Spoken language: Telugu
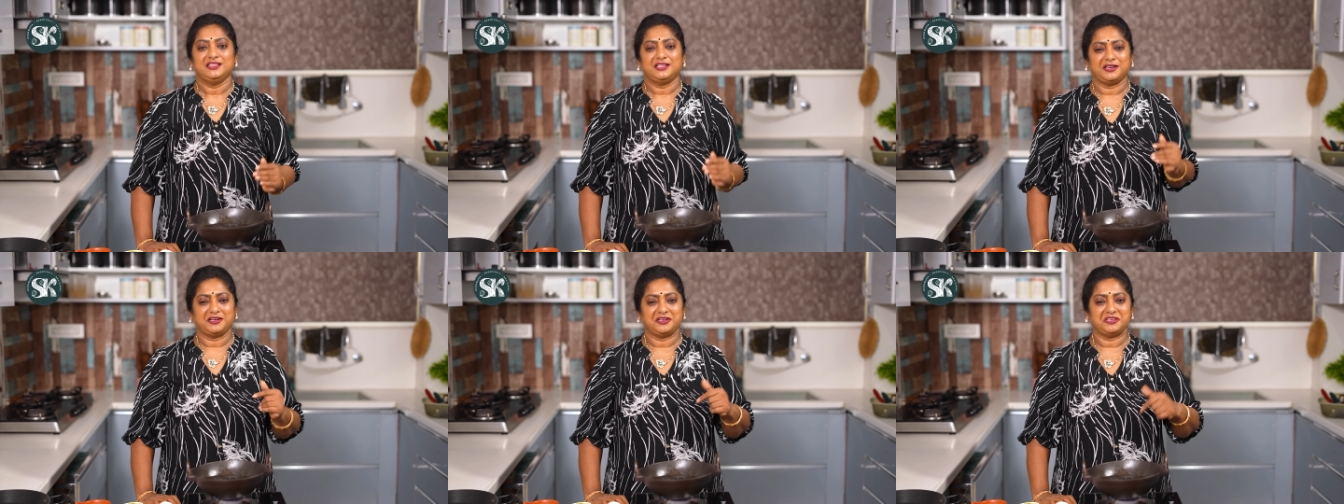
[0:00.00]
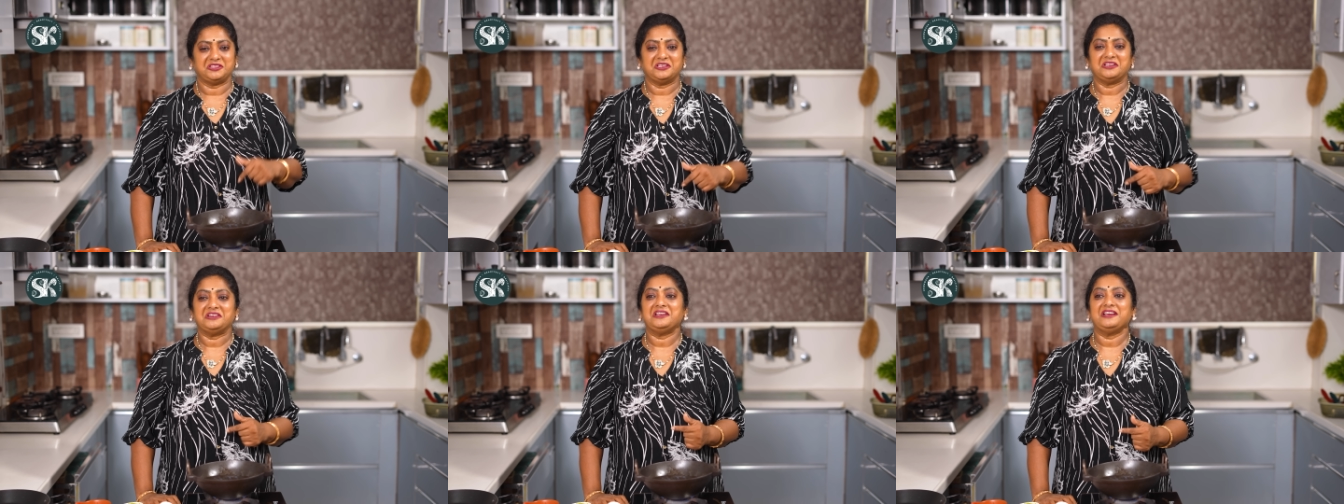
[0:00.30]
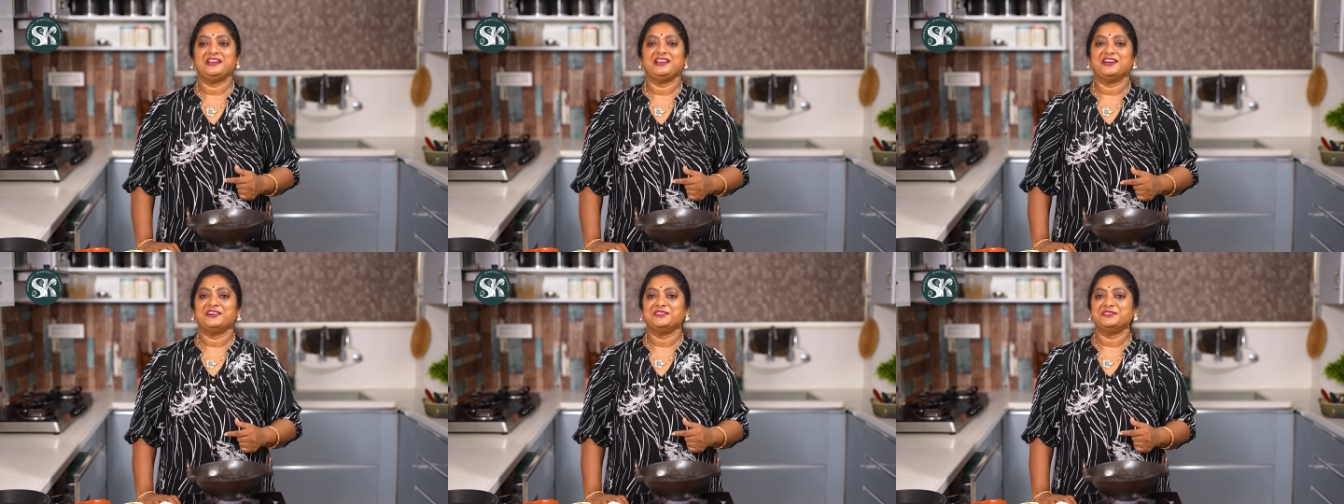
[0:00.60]
తగ్గితేనే
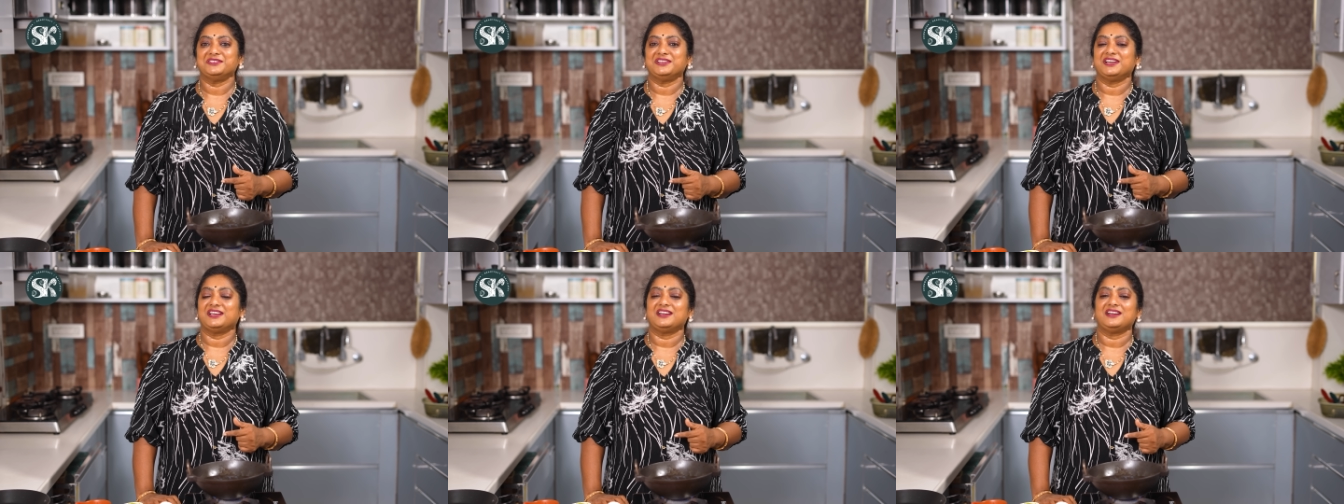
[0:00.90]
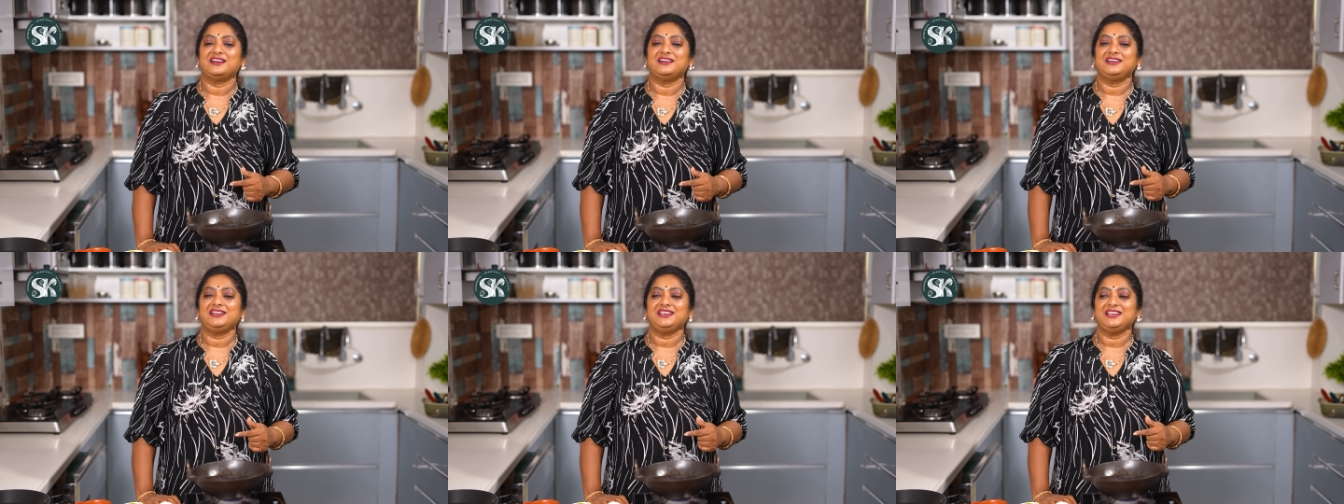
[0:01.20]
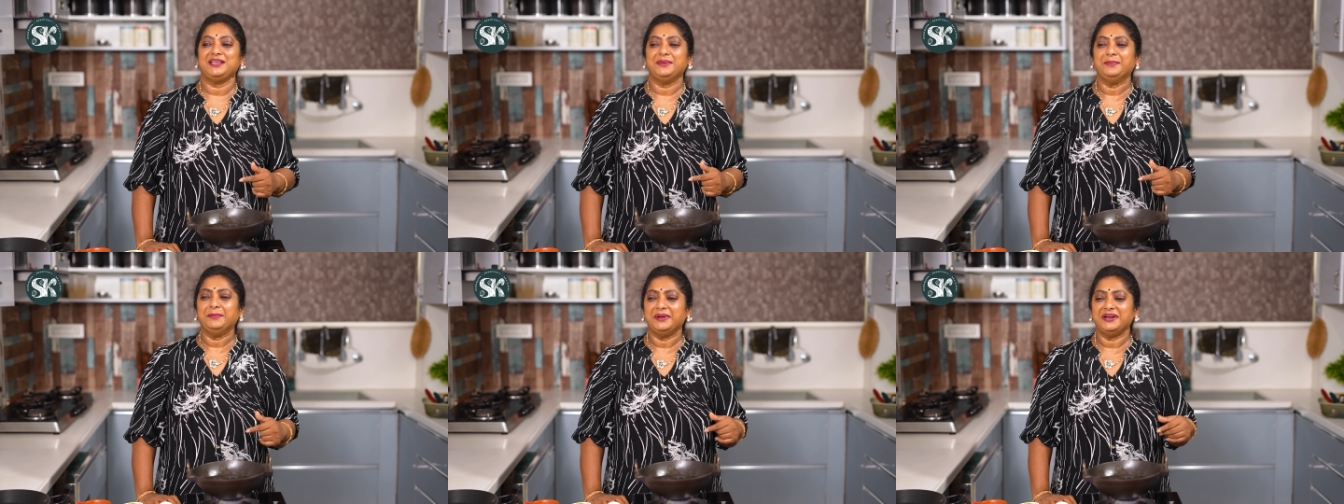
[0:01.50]
ఇలా ఉన్నారా అంటే
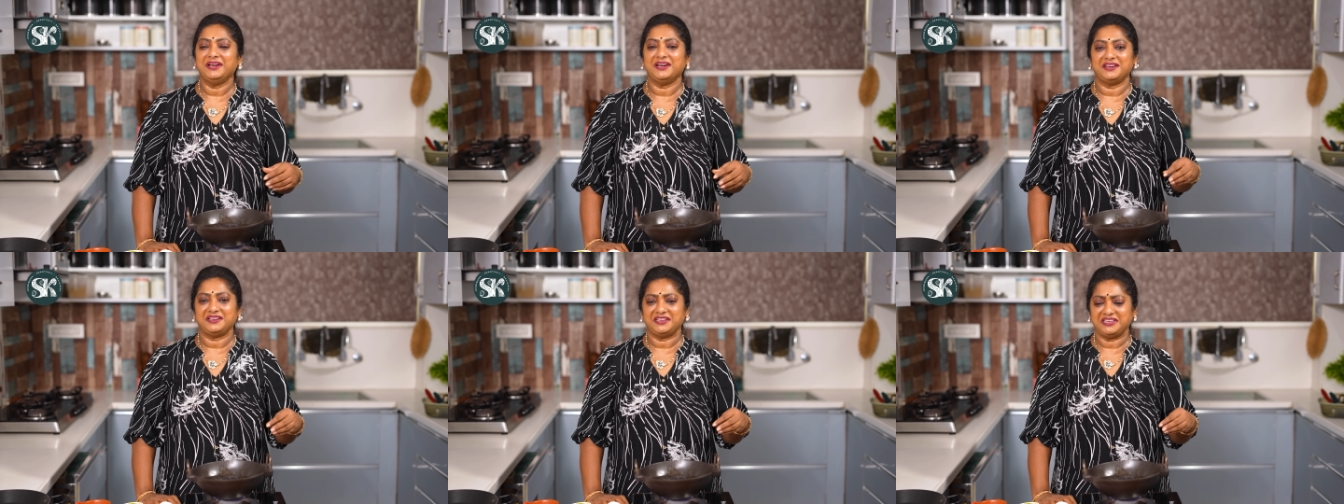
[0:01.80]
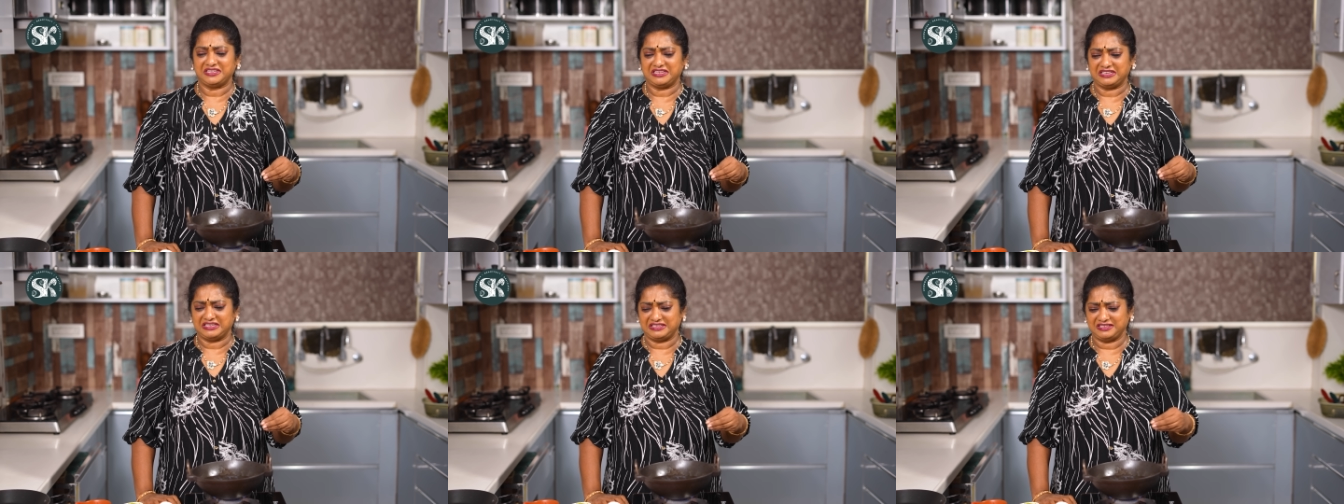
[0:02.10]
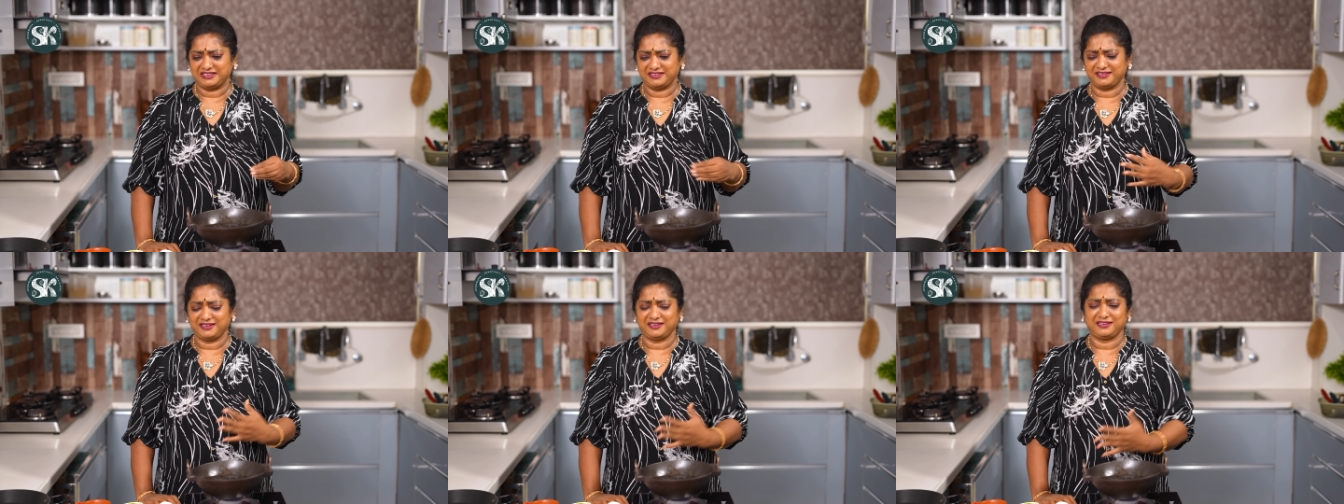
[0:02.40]
ఇమ్మీడియట్గా ఇట్లా
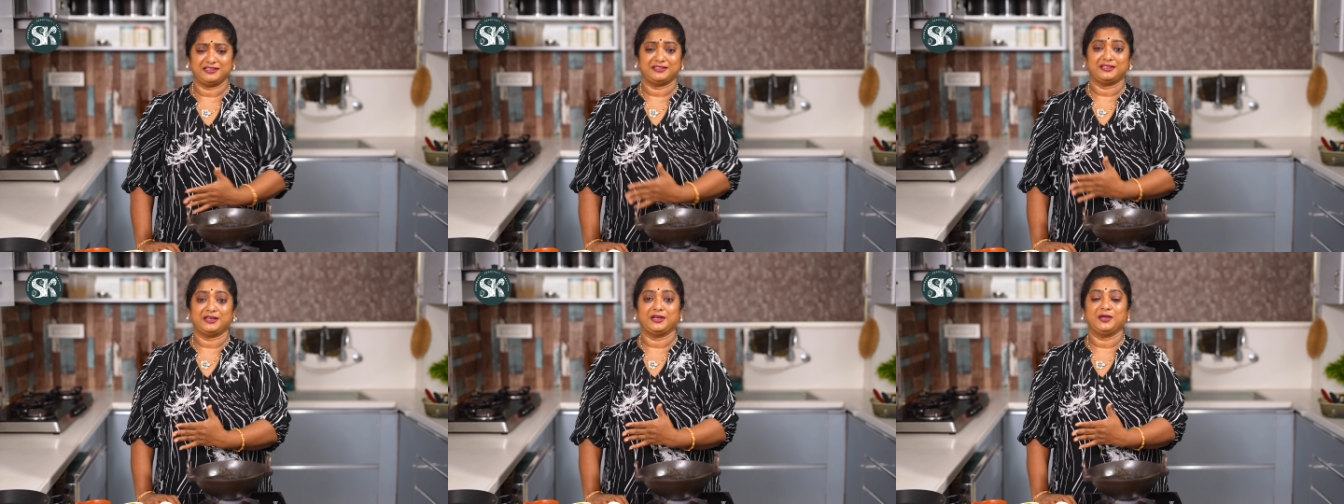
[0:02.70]
ఇట్లా ఇట్లా ఇట్లా